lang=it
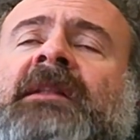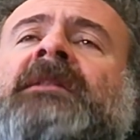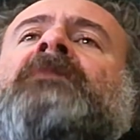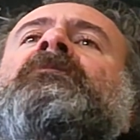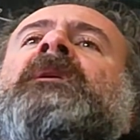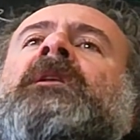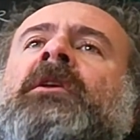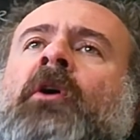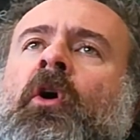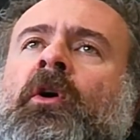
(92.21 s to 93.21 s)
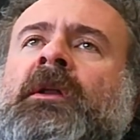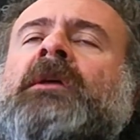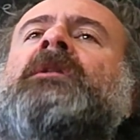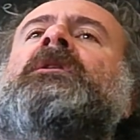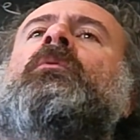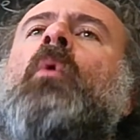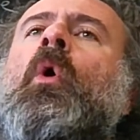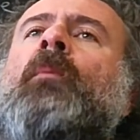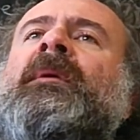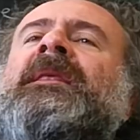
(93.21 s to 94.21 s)
di milioni di
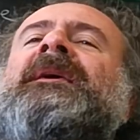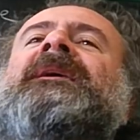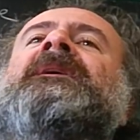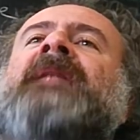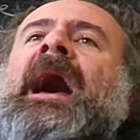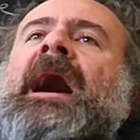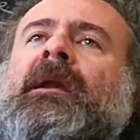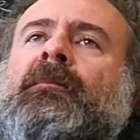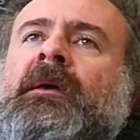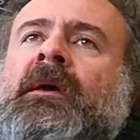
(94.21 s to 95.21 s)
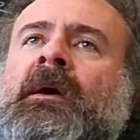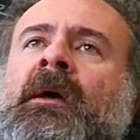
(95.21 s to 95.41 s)
uomini in armi